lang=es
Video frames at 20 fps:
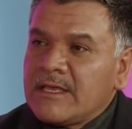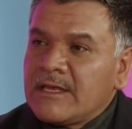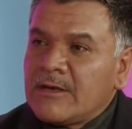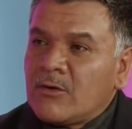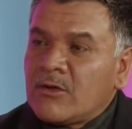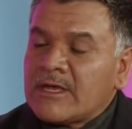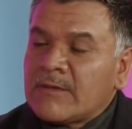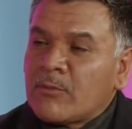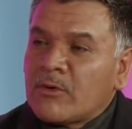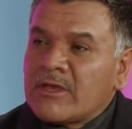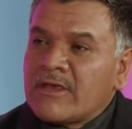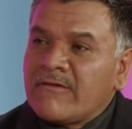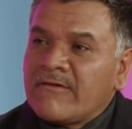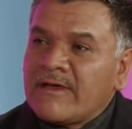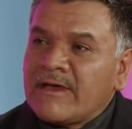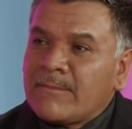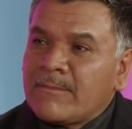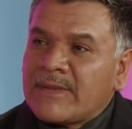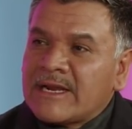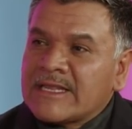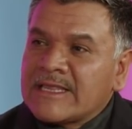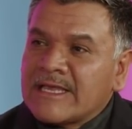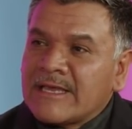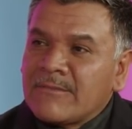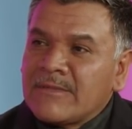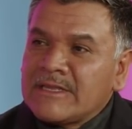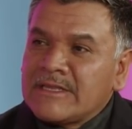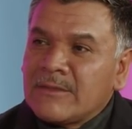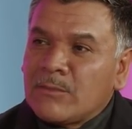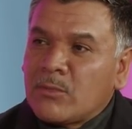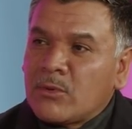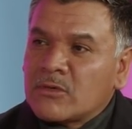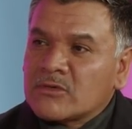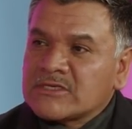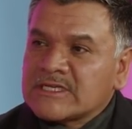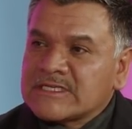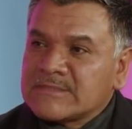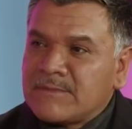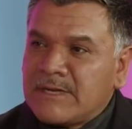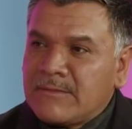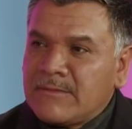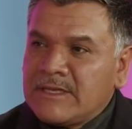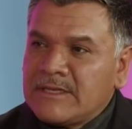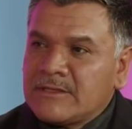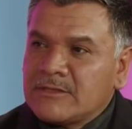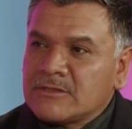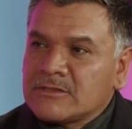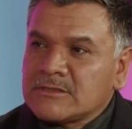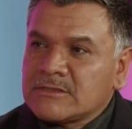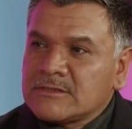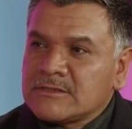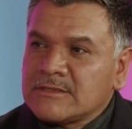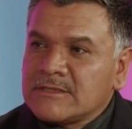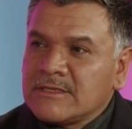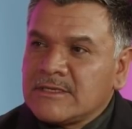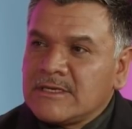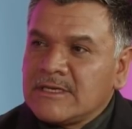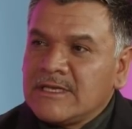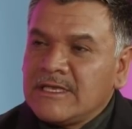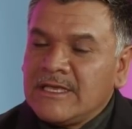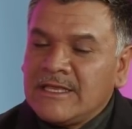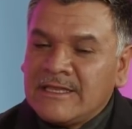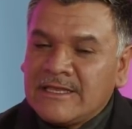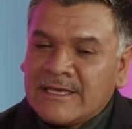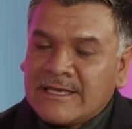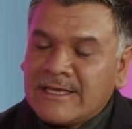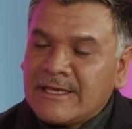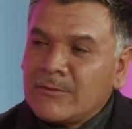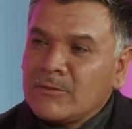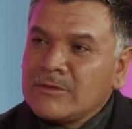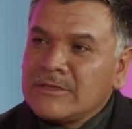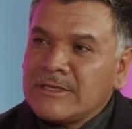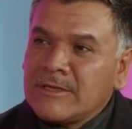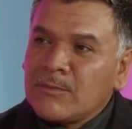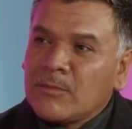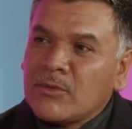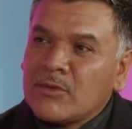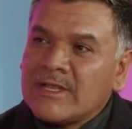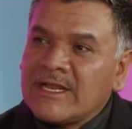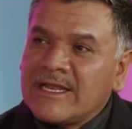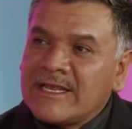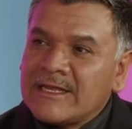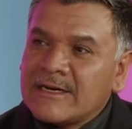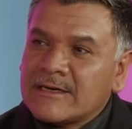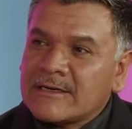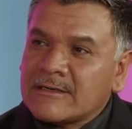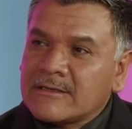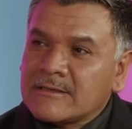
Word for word: lo apoyaba prácticamente en puros experimentos y dejé un tiempo de leer.